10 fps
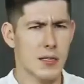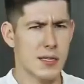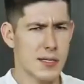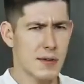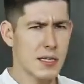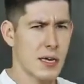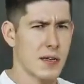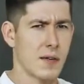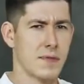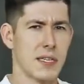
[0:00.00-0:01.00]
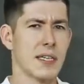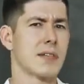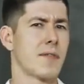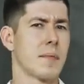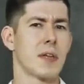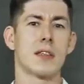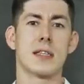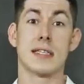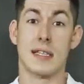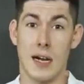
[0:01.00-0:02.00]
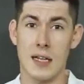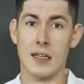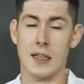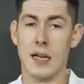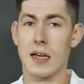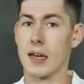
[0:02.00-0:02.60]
Действительно, все современные страны так